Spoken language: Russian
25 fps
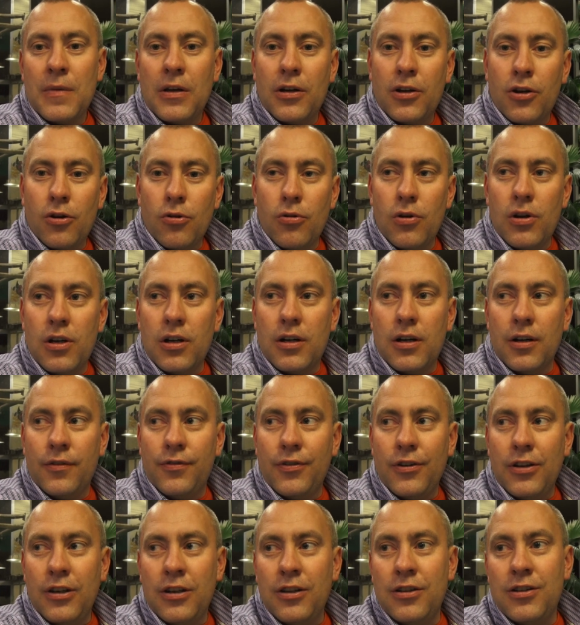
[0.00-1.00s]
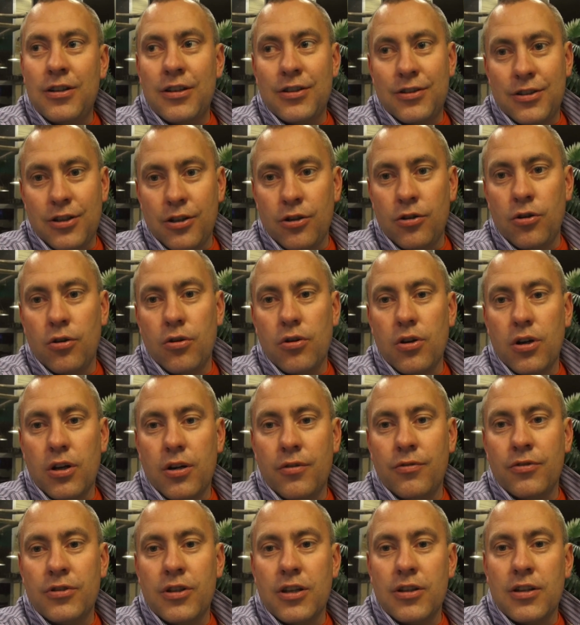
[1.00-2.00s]
кроликов и детских город,
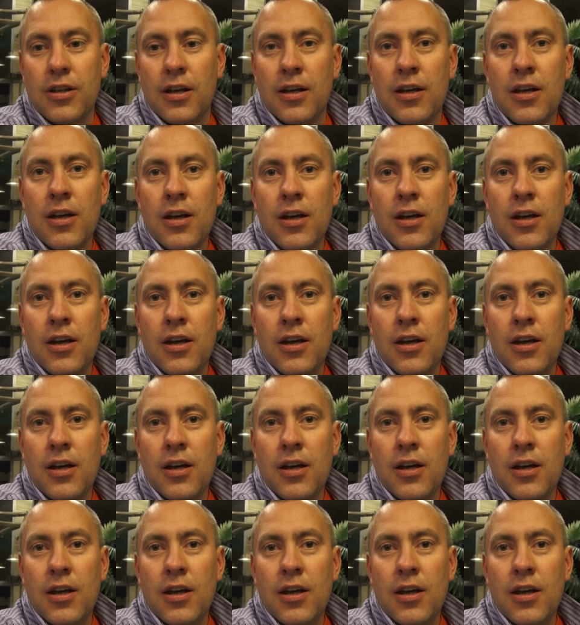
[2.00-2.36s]
вот это